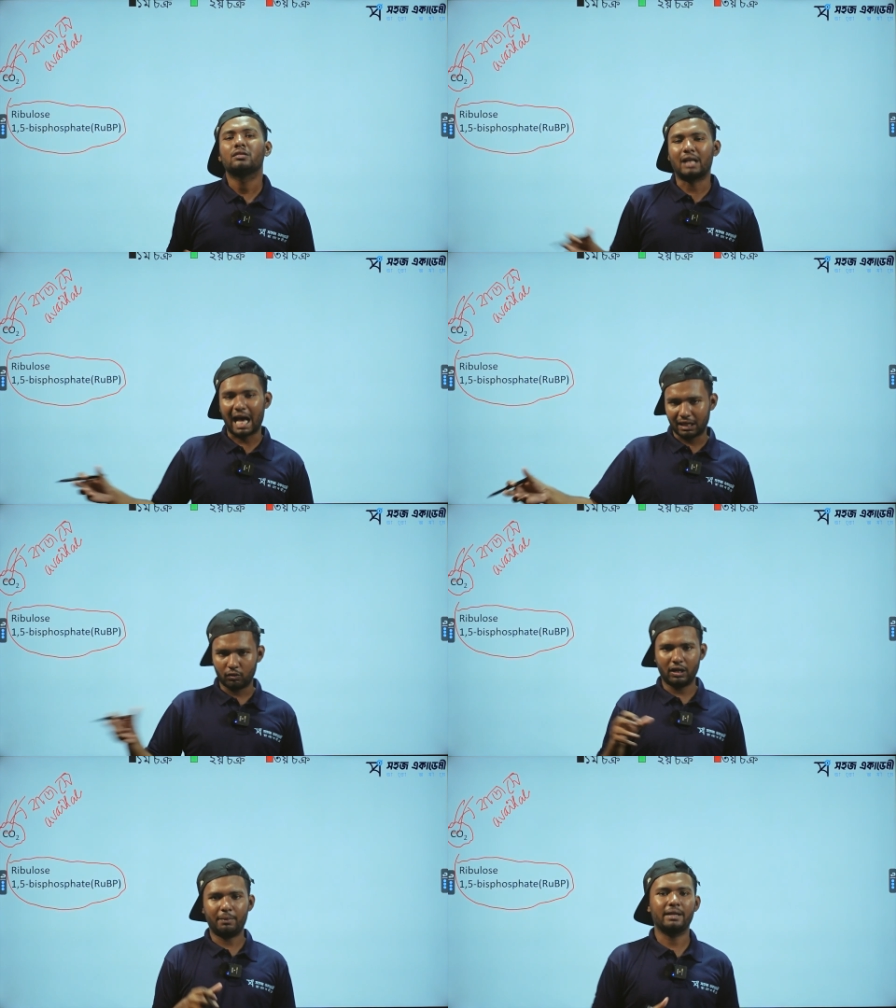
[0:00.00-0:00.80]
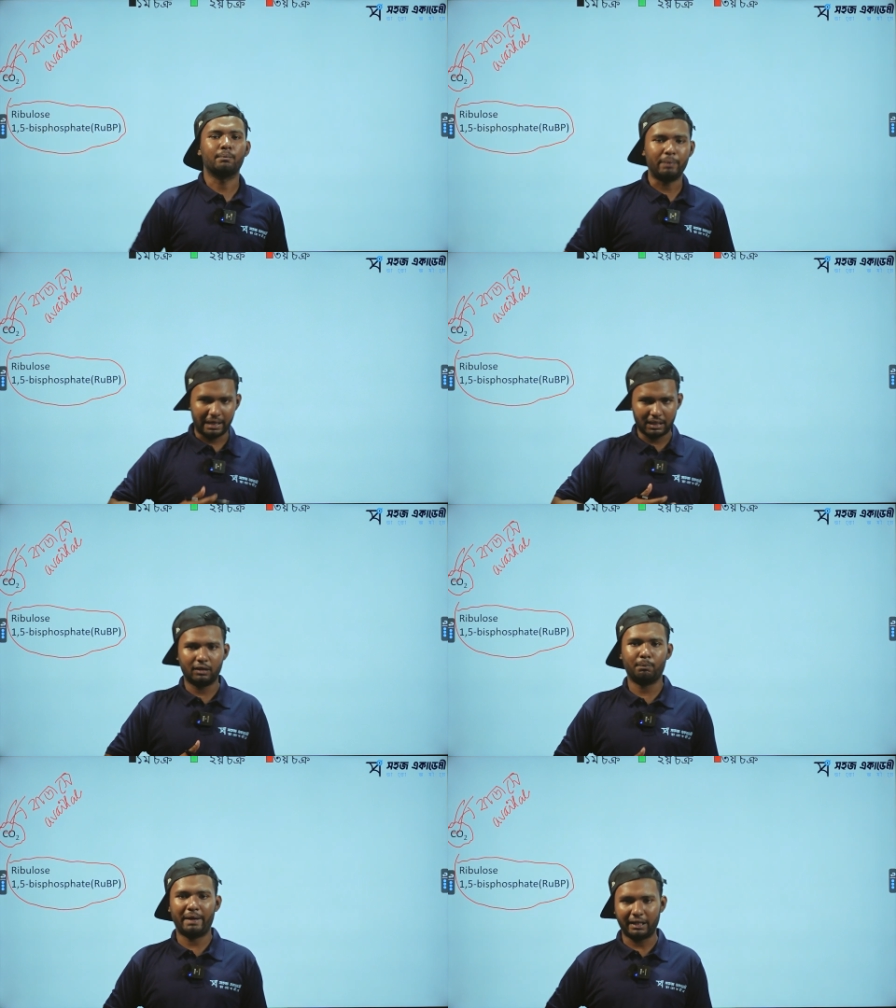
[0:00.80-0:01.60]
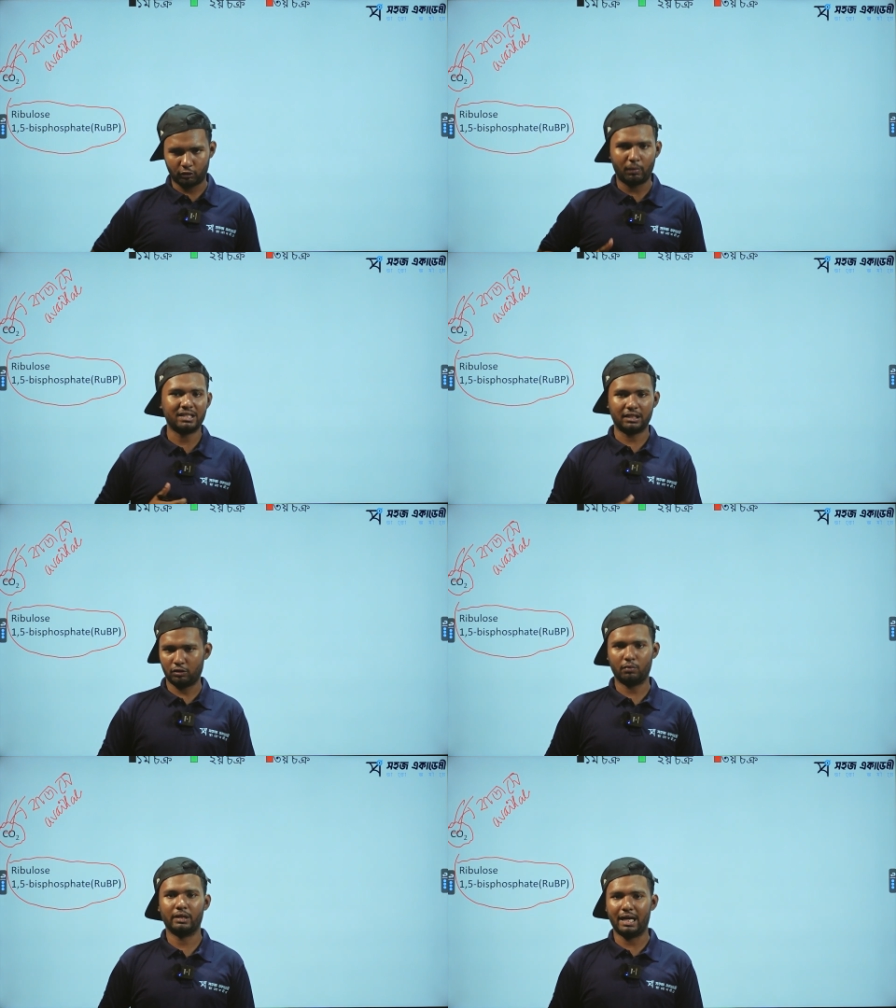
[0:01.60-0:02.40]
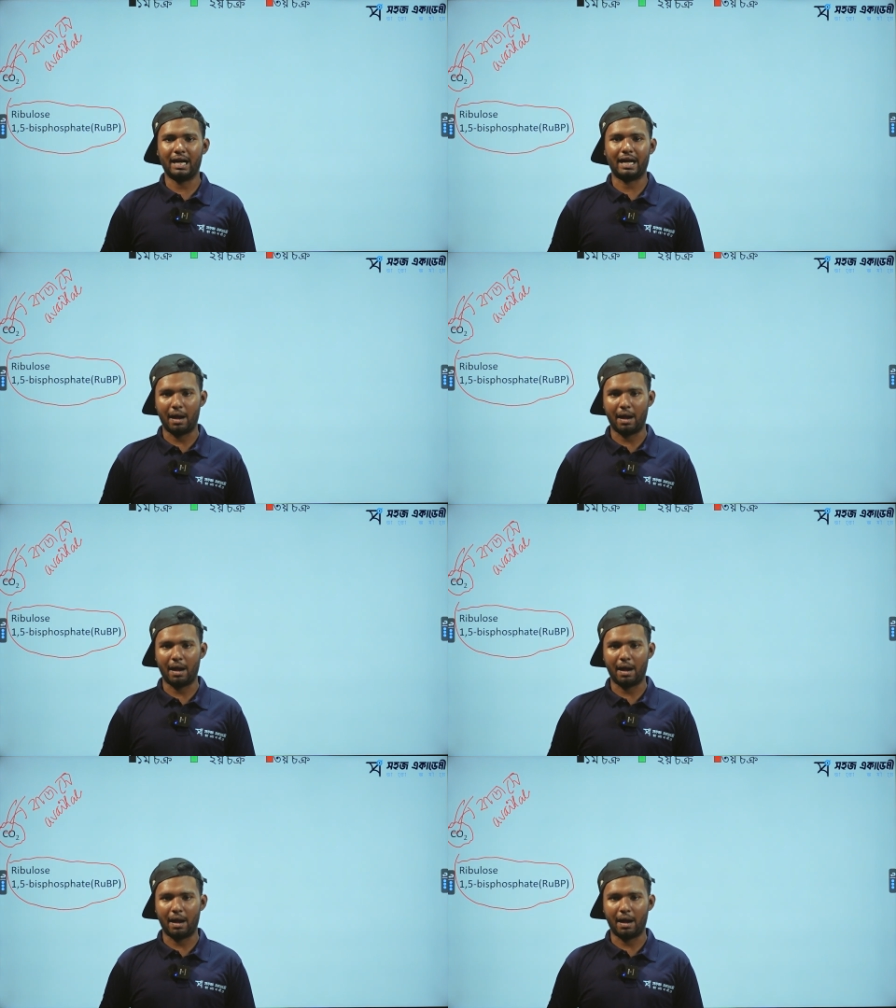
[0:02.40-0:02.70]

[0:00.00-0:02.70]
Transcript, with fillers: ধার করে ভাই পেটে পেট তো বাঁচাইতে হবে না